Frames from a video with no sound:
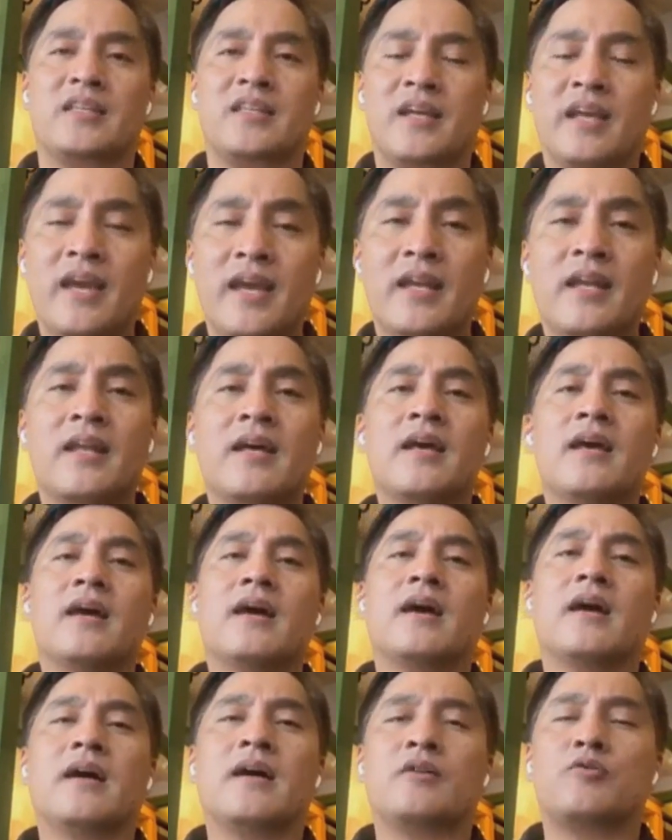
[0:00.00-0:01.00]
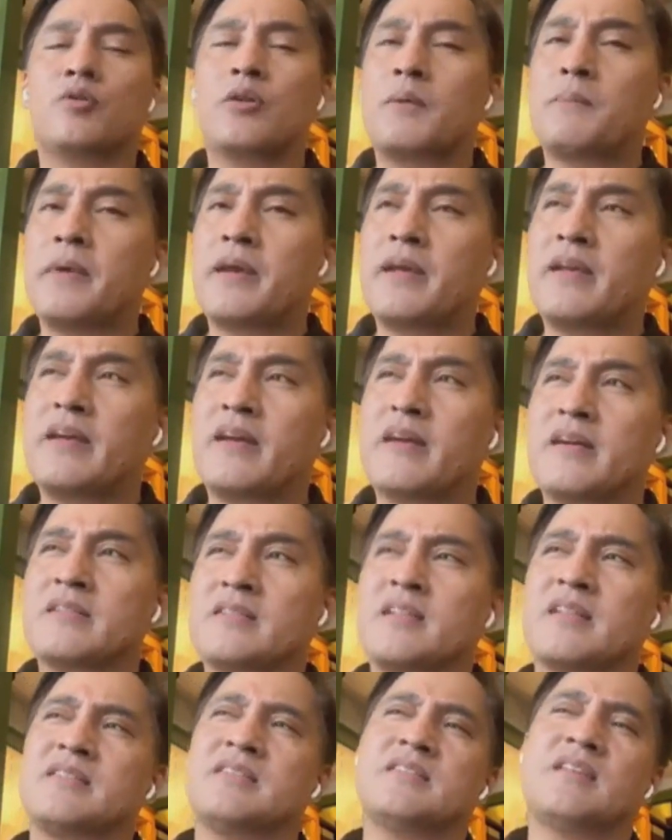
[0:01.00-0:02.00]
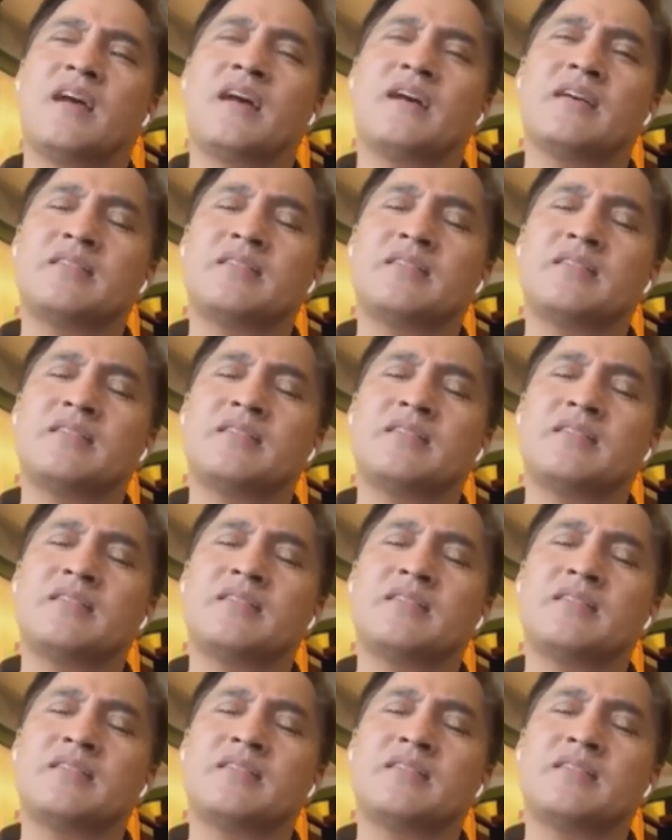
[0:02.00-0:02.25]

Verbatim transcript: At again, uh, ito na may uh, sa, sa,